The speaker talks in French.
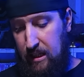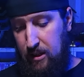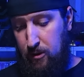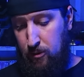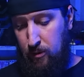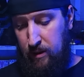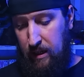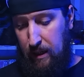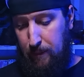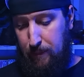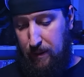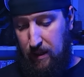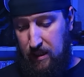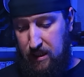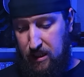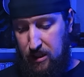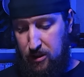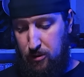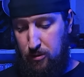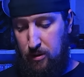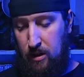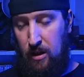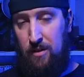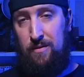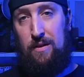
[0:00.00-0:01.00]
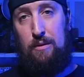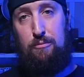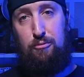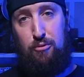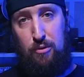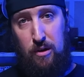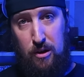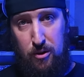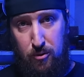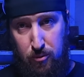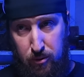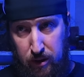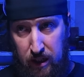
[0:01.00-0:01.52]
Et donc à partir de là, on va
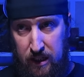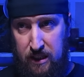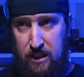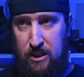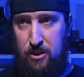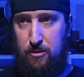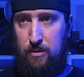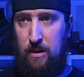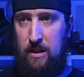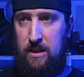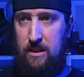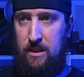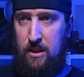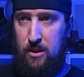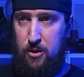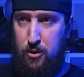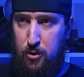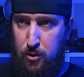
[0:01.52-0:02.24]
pouvoir tout accessoiriser.